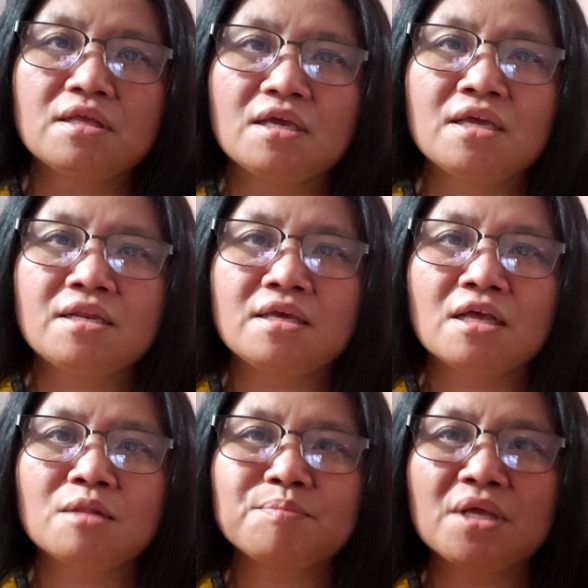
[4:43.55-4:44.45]

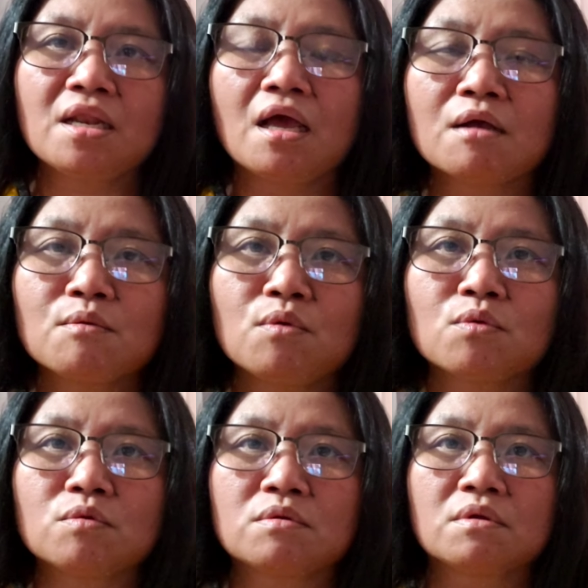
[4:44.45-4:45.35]
hinihelp nila
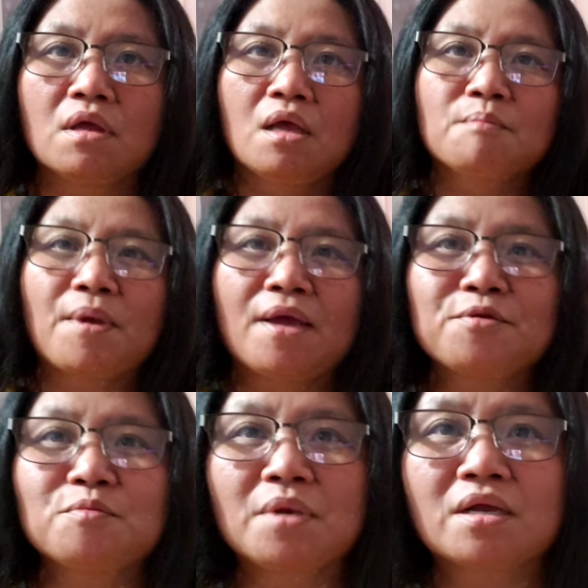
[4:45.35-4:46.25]
ako kung
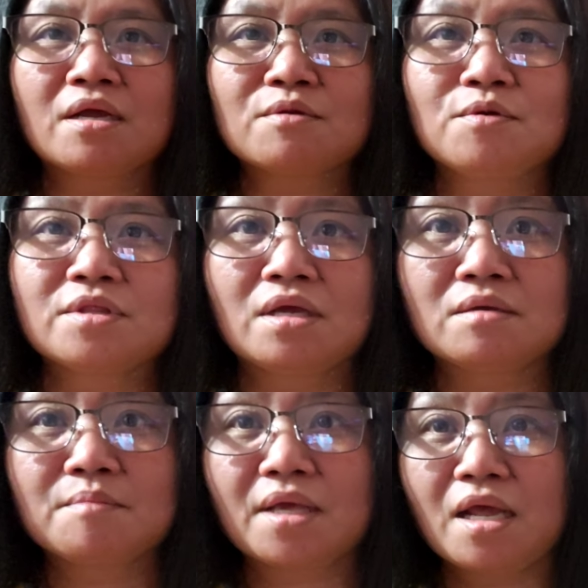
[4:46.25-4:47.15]
paano magkaroon ng
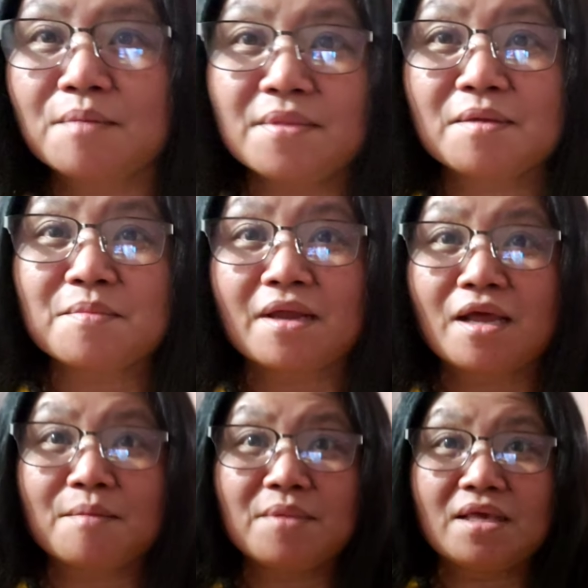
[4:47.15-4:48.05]
maraming
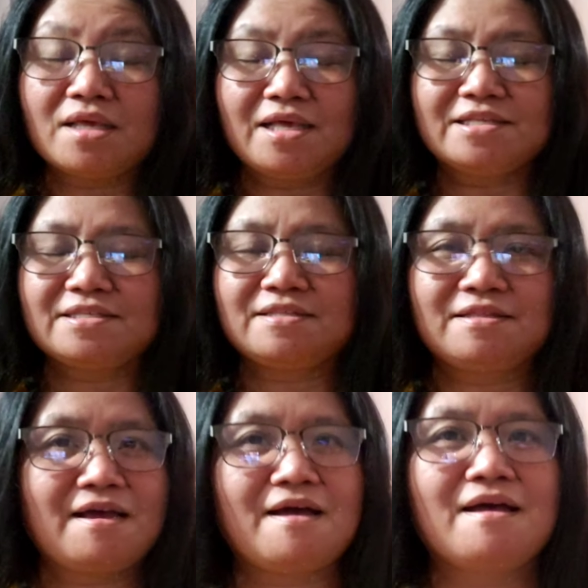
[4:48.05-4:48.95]
maraming
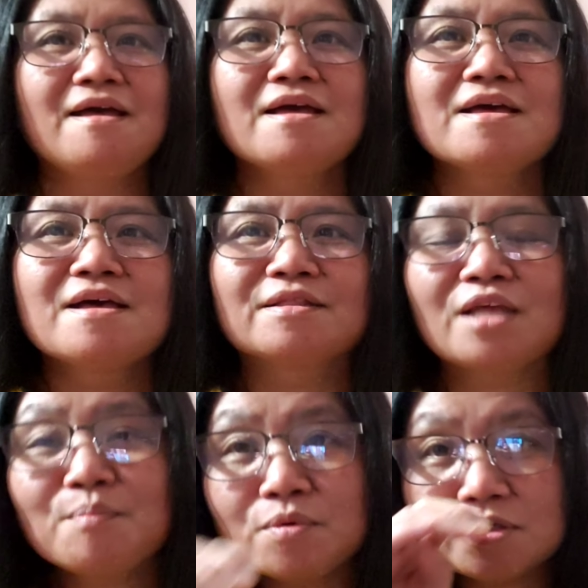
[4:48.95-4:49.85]
isda
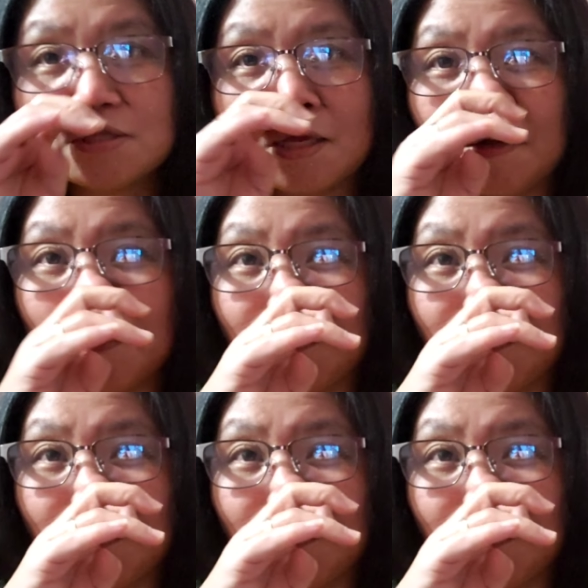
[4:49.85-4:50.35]
tapos nang